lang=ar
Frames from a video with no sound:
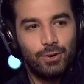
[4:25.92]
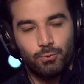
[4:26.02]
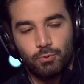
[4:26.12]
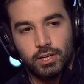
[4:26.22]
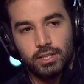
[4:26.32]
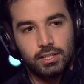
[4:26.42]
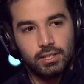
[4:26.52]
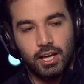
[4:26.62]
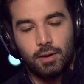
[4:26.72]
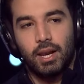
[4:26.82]

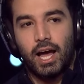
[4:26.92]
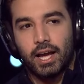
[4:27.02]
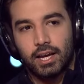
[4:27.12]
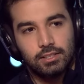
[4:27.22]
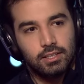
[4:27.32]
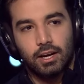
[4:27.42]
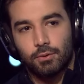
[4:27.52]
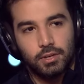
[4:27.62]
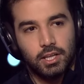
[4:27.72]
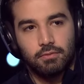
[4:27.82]
ونعمل حاجات كتيره
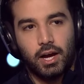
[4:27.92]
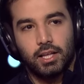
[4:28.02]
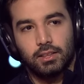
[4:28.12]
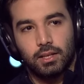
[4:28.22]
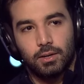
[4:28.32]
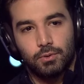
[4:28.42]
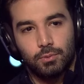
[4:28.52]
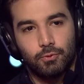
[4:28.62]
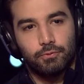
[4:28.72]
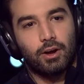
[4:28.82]
قوي كده في حياتنا
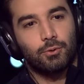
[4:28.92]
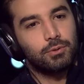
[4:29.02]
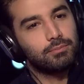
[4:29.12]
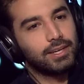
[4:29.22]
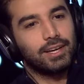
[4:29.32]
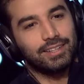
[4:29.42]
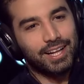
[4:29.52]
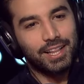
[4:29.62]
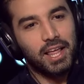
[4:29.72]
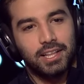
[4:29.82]
ويبقوا فخورين بيا
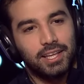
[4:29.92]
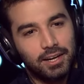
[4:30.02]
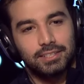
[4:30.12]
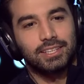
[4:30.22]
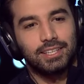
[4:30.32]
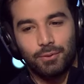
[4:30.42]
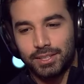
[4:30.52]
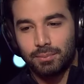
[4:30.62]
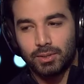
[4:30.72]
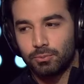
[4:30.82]
انا ده دي اصلا
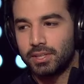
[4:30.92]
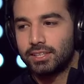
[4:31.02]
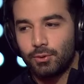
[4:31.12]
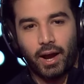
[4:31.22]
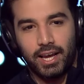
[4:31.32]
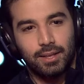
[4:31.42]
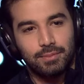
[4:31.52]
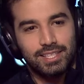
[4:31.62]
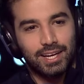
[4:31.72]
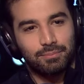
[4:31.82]
دلوقتي بقت امنيتي الوحيده
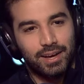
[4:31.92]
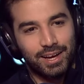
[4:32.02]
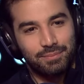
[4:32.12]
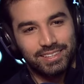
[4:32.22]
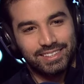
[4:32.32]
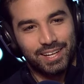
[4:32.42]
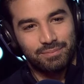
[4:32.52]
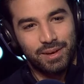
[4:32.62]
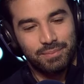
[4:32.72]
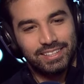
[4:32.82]
من ساعه ما من ساعه
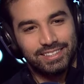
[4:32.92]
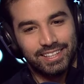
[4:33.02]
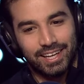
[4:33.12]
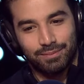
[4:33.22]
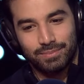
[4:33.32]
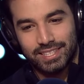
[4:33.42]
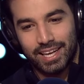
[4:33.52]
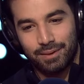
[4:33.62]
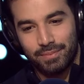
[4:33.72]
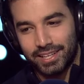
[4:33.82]
ما بنتي جت
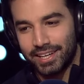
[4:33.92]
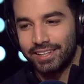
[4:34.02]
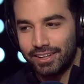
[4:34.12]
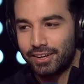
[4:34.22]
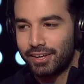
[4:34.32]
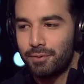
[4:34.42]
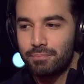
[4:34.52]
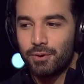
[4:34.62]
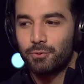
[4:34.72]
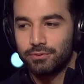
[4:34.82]
بالسلامه ان انا يا
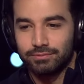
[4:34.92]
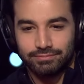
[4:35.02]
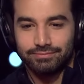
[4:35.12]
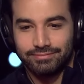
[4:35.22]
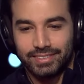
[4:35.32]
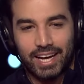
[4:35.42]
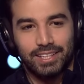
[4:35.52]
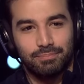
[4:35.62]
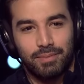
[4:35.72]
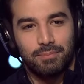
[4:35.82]
رب اكون
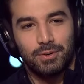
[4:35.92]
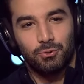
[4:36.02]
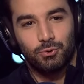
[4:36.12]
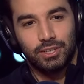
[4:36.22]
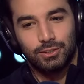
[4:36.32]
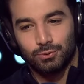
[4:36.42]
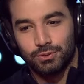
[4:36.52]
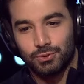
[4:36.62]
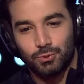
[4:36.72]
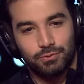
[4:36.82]
يعني بعمل لكم اللي انتوا
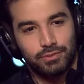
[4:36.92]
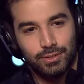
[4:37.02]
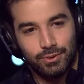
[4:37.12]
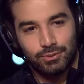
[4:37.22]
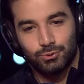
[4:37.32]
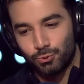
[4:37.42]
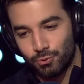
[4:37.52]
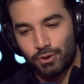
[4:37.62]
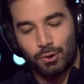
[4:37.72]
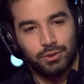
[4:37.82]
نفسكم فيه وتكونوا
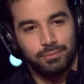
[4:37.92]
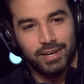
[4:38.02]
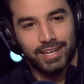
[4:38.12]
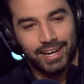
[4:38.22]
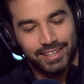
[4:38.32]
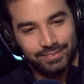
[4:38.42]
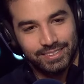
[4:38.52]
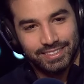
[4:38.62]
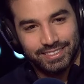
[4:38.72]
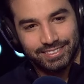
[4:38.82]
فخورين بيا يعني بس